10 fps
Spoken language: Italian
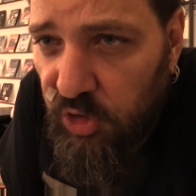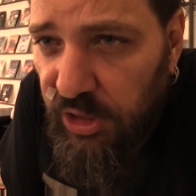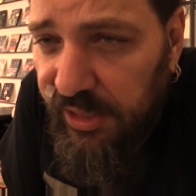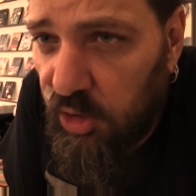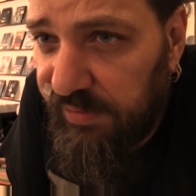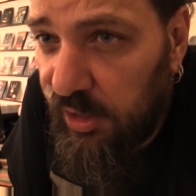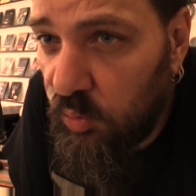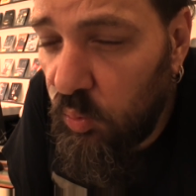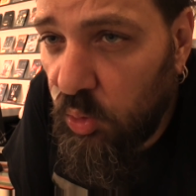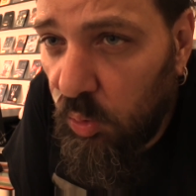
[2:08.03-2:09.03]
cerca di trovare
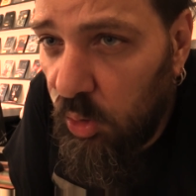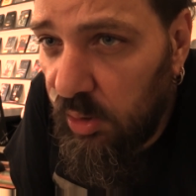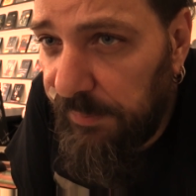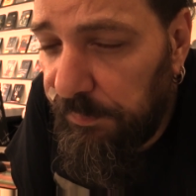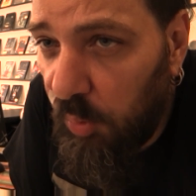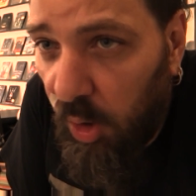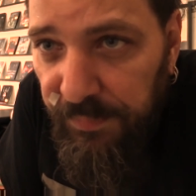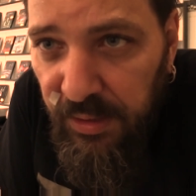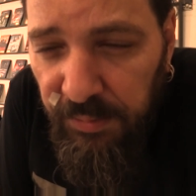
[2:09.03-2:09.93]
tutto quello che può